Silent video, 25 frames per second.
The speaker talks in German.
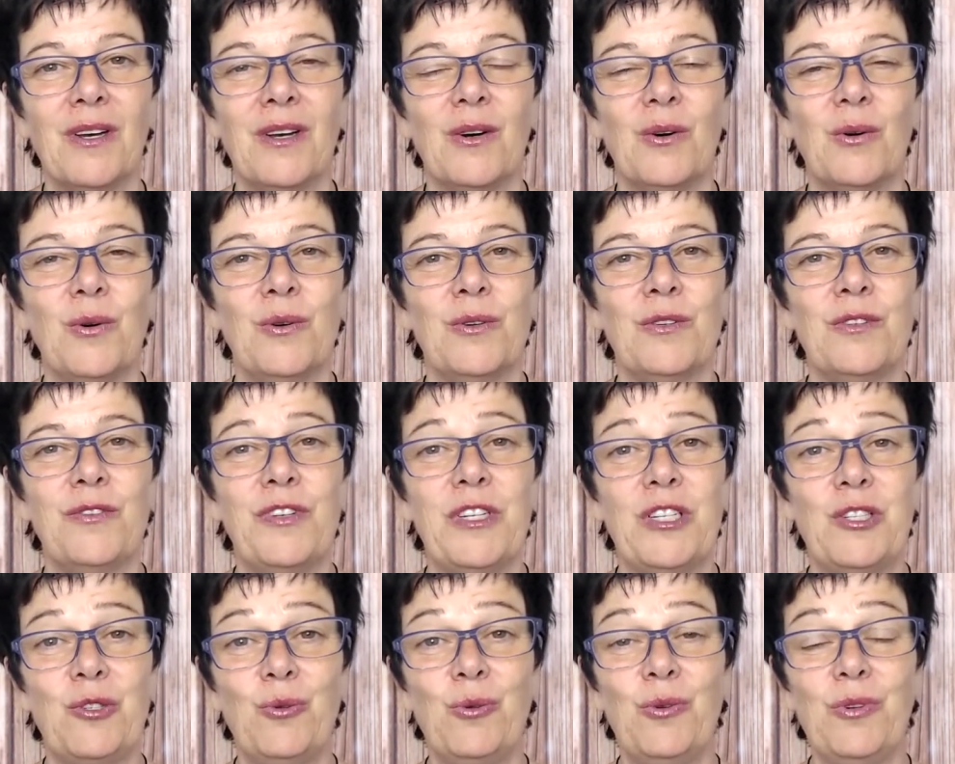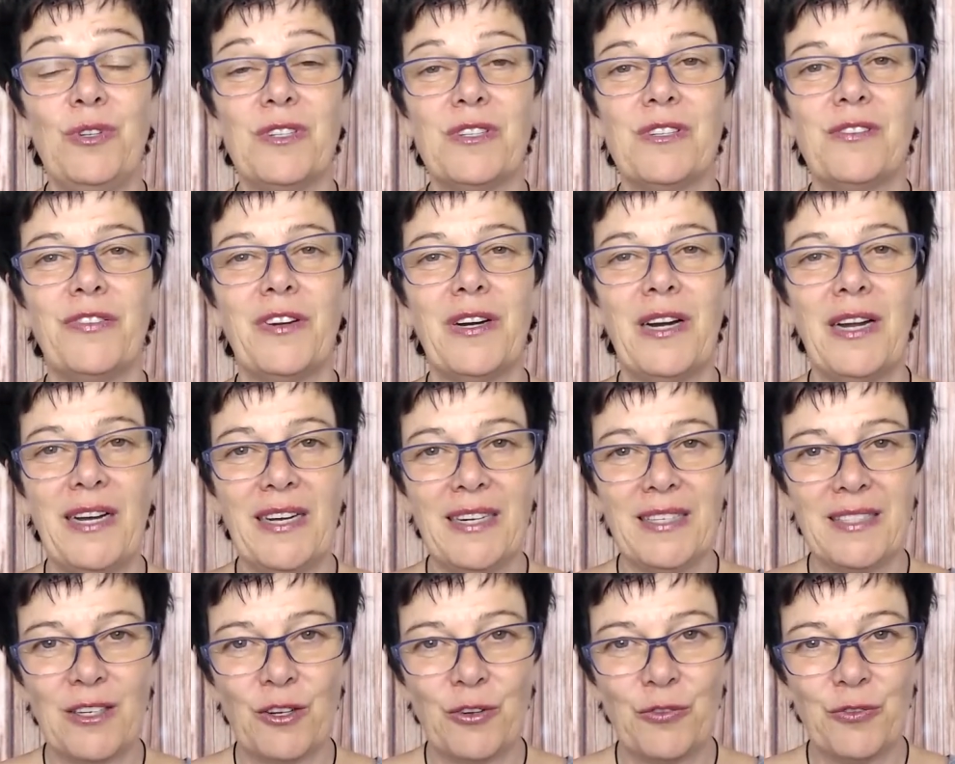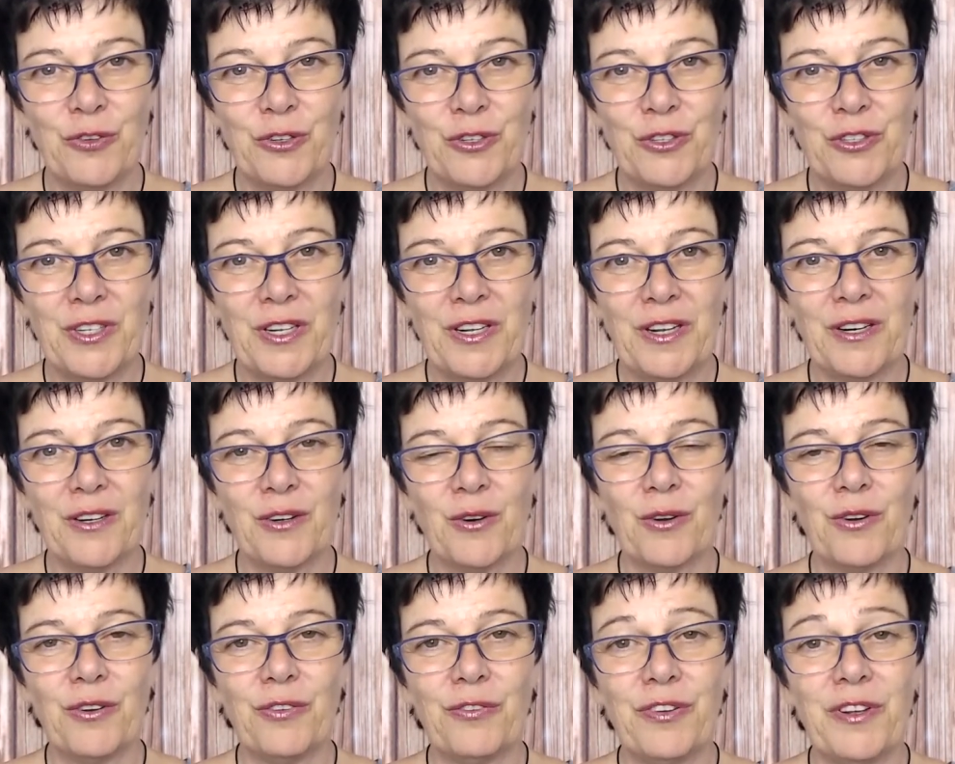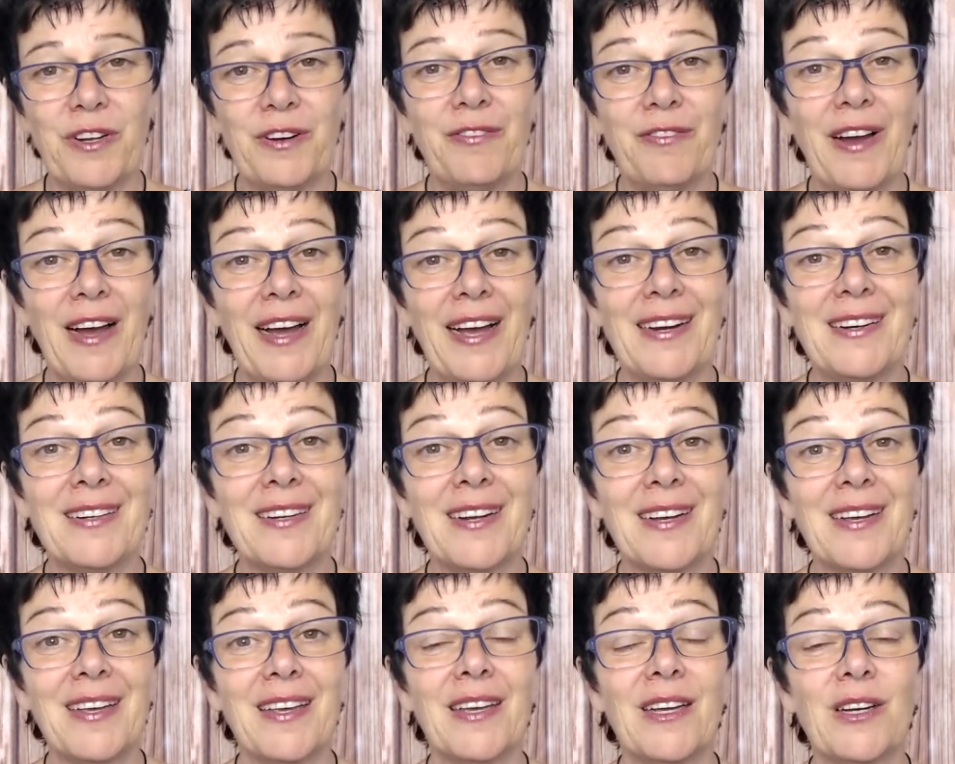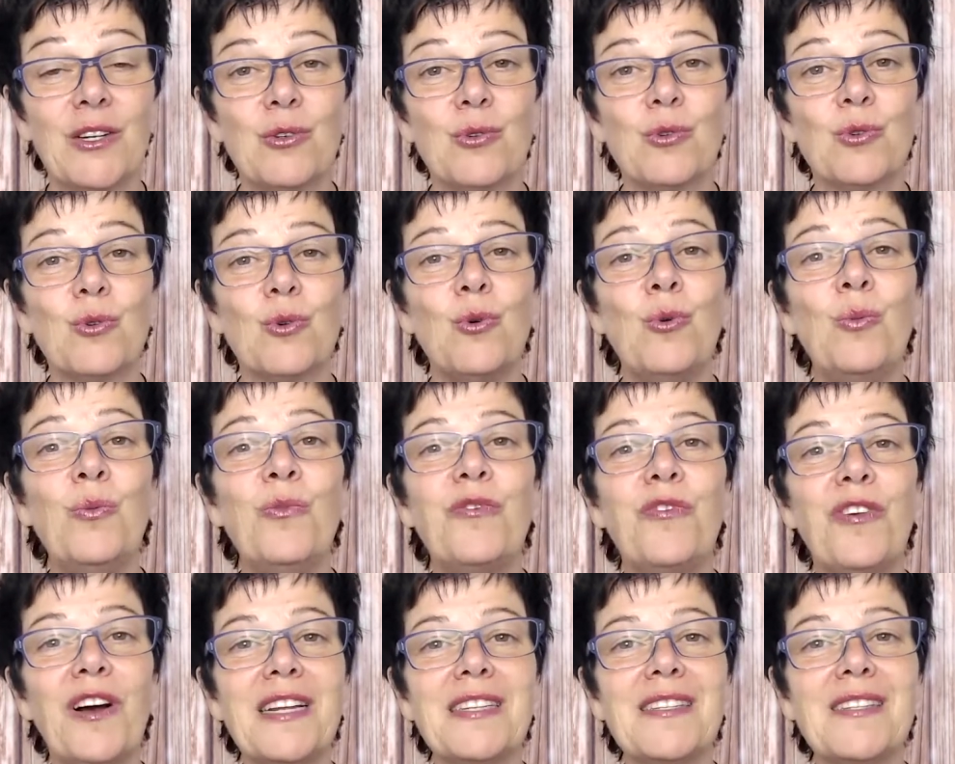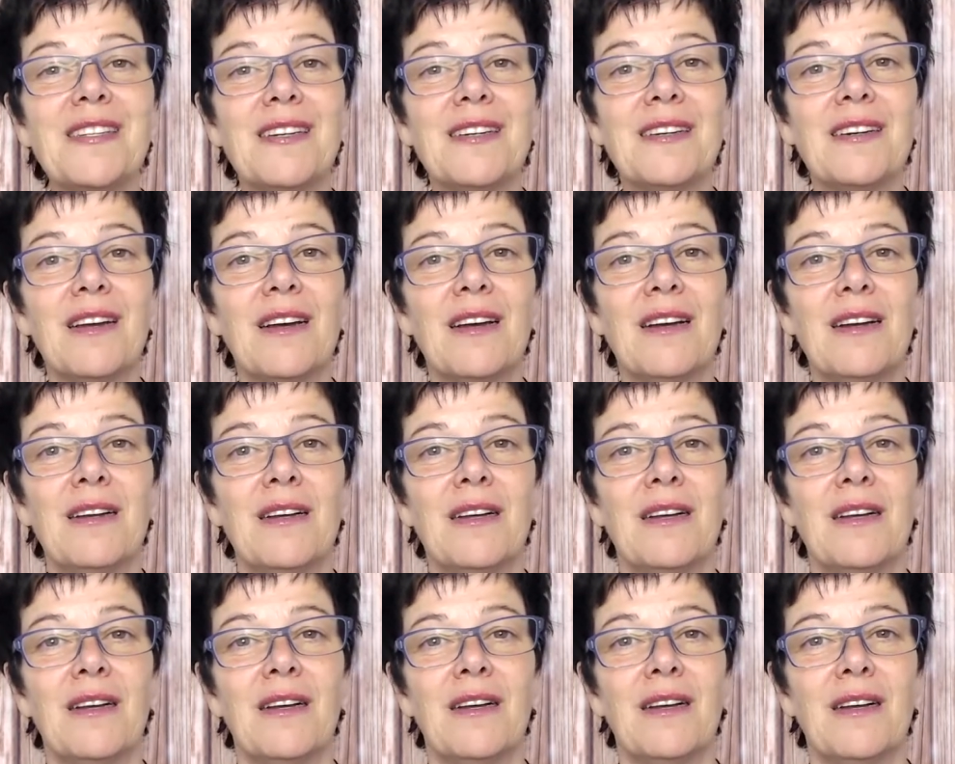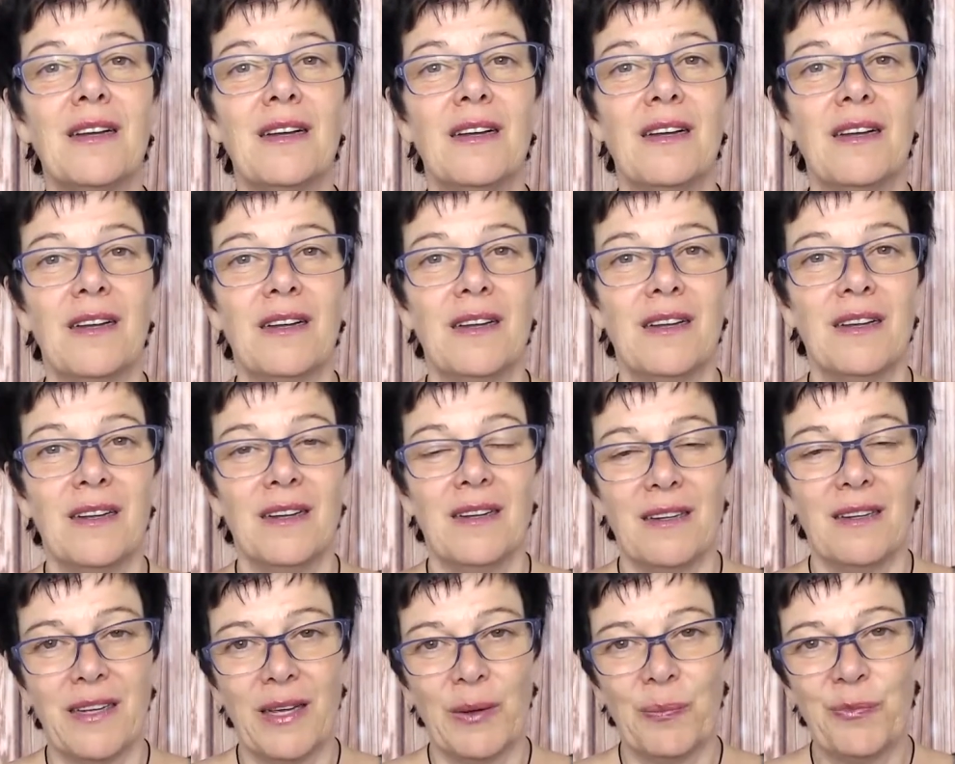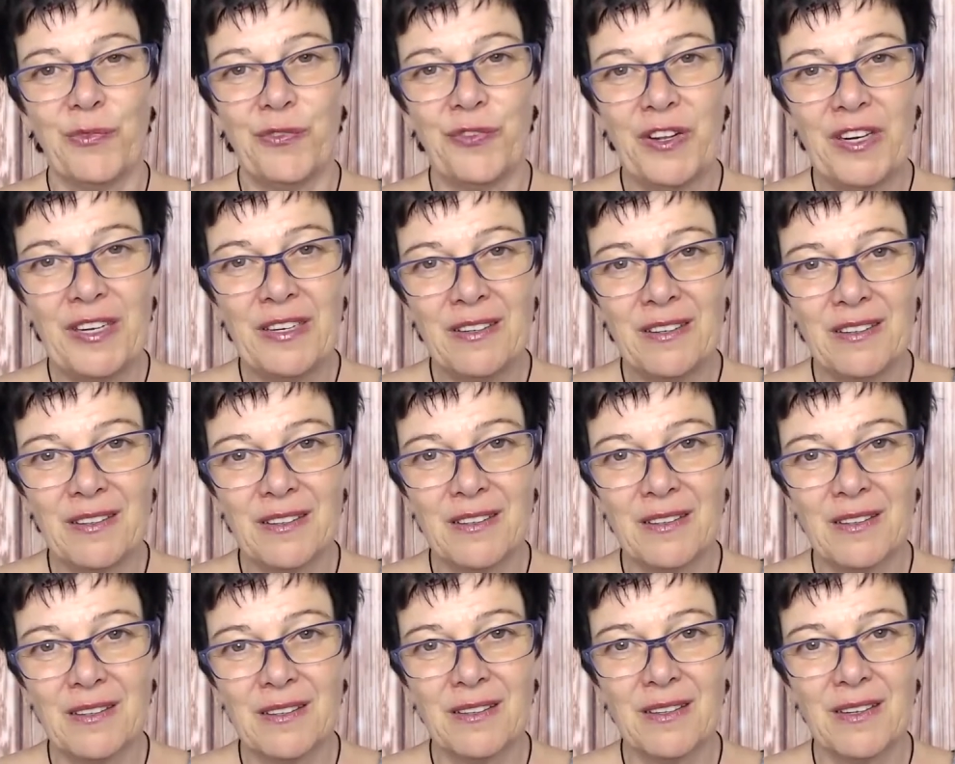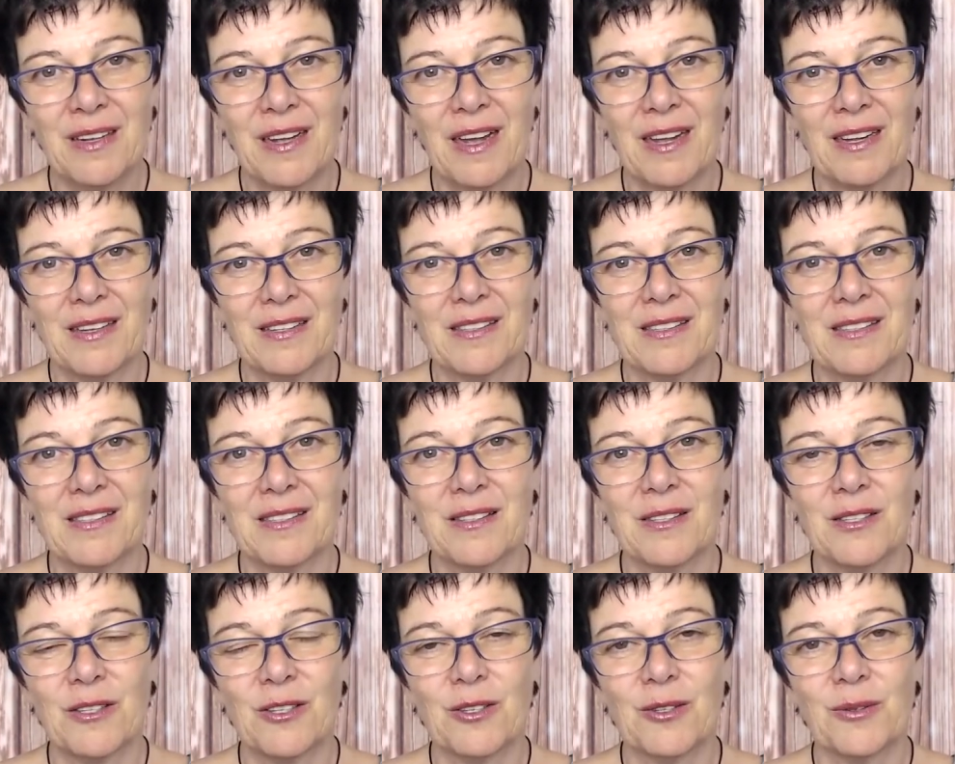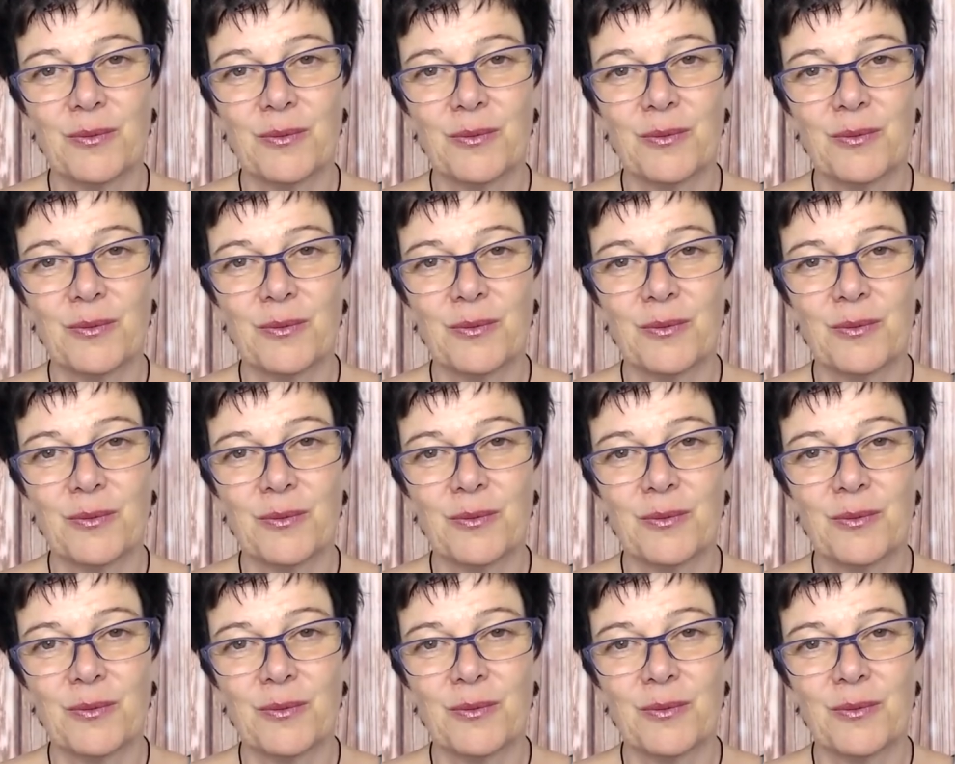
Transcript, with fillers: und wie du das vielleicht auch für dich noch viel weitergehend und umfassender empfinden kannst.